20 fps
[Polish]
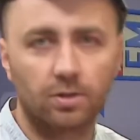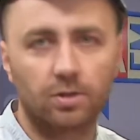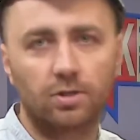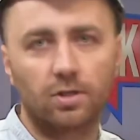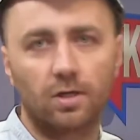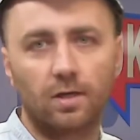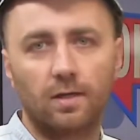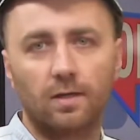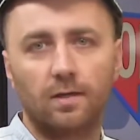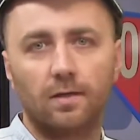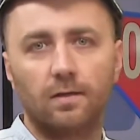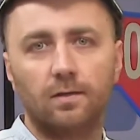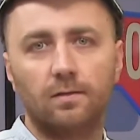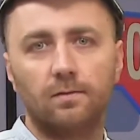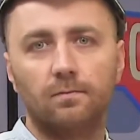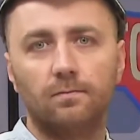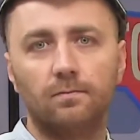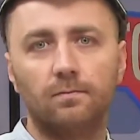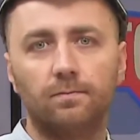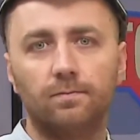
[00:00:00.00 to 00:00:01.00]
że
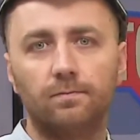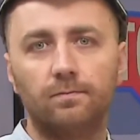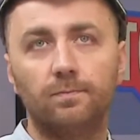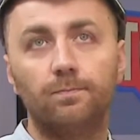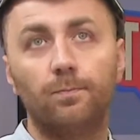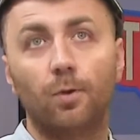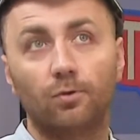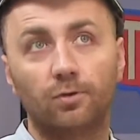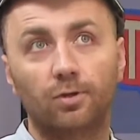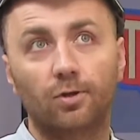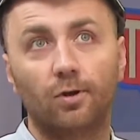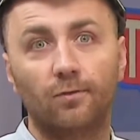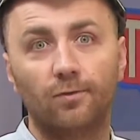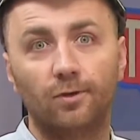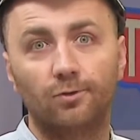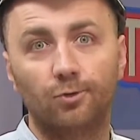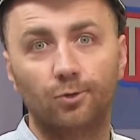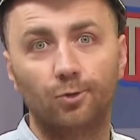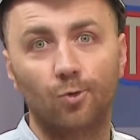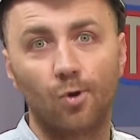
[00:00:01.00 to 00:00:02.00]

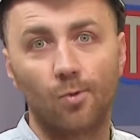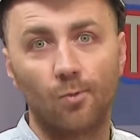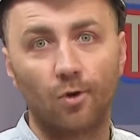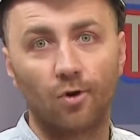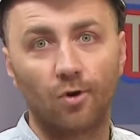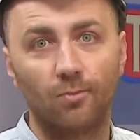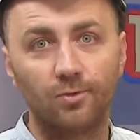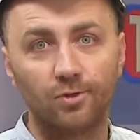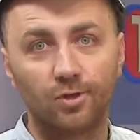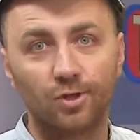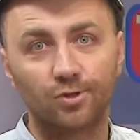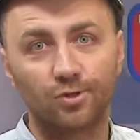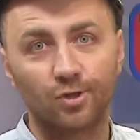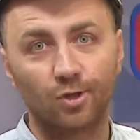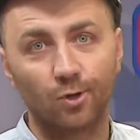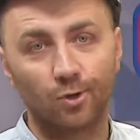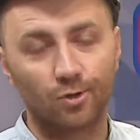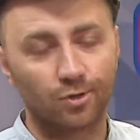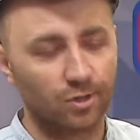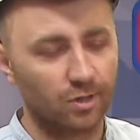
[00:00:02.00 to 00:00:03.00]
piątkowe tytuły mogą być
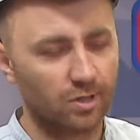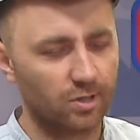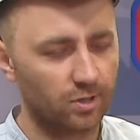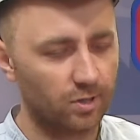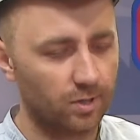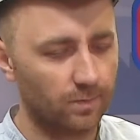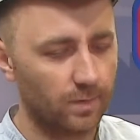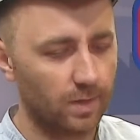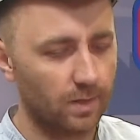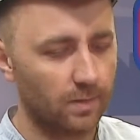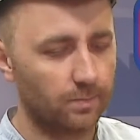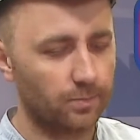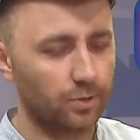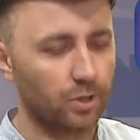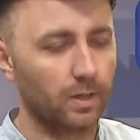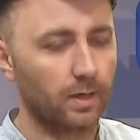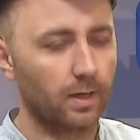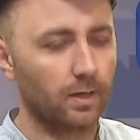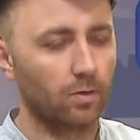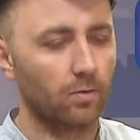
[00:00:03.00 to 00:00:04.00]
jeszcze gorsze, jeśli e,
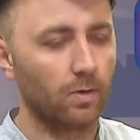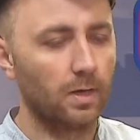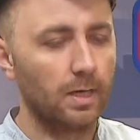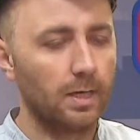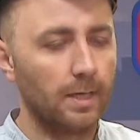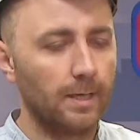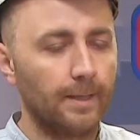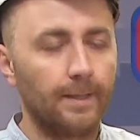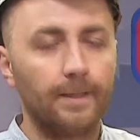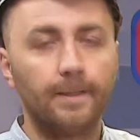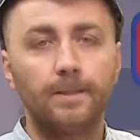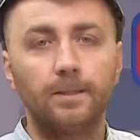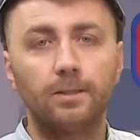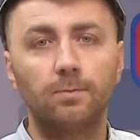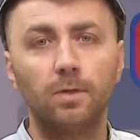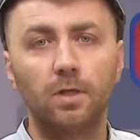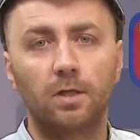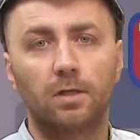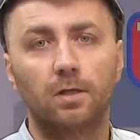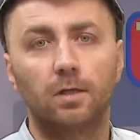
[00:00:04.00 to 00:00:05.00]
przegrają.
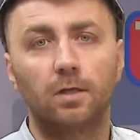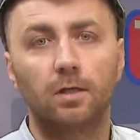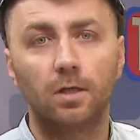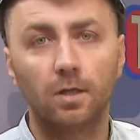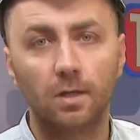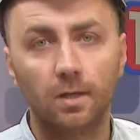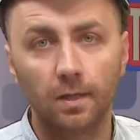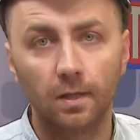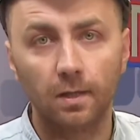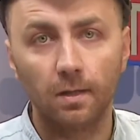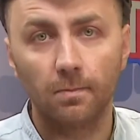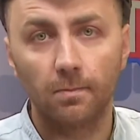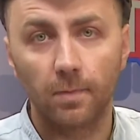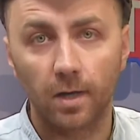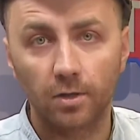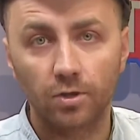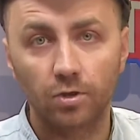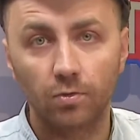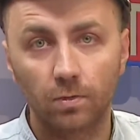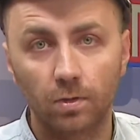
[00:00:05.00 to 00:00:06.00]
Śmichy, chichy,
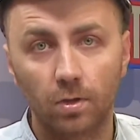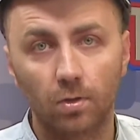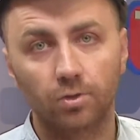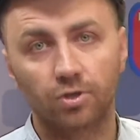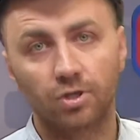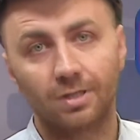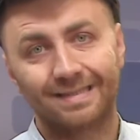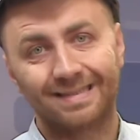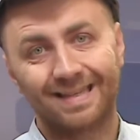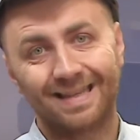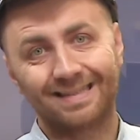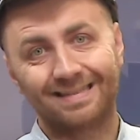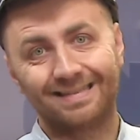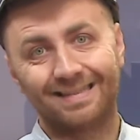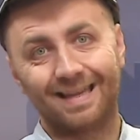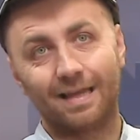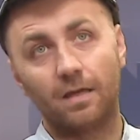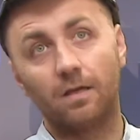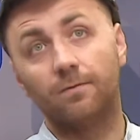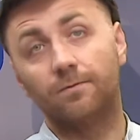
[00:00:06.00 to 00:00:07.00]
mecz jutro o
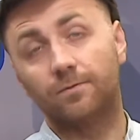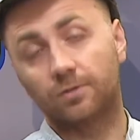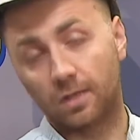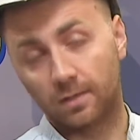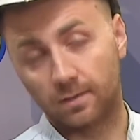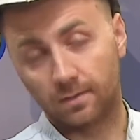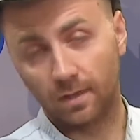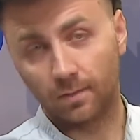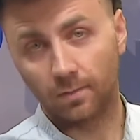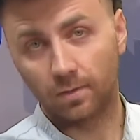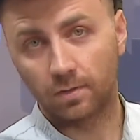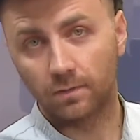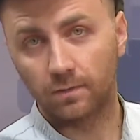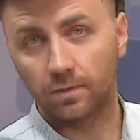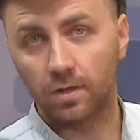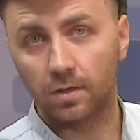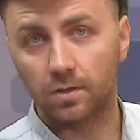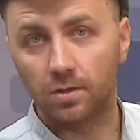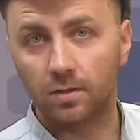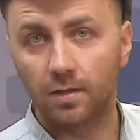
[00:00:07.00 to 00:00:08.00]
16, wcześniej, bo
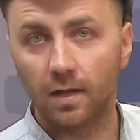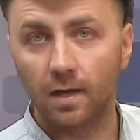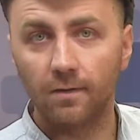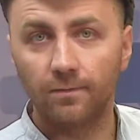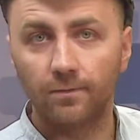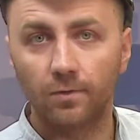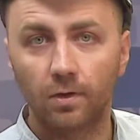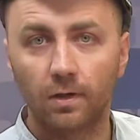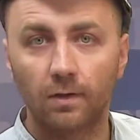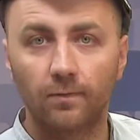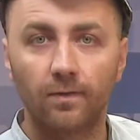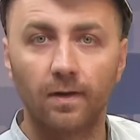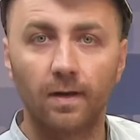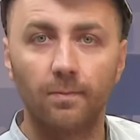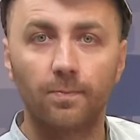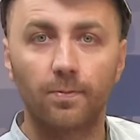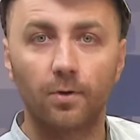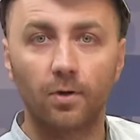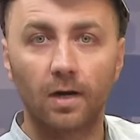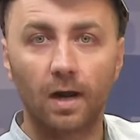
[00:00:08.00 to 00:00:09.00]
oczywiście dzisiaj w TOK
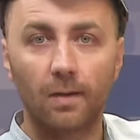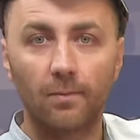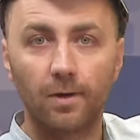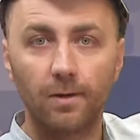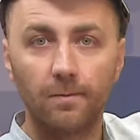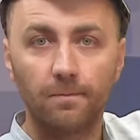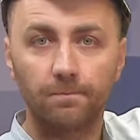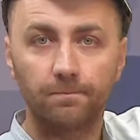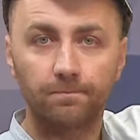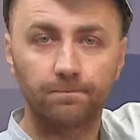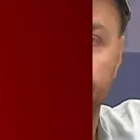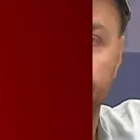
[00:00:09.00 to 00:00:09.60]
FM programy.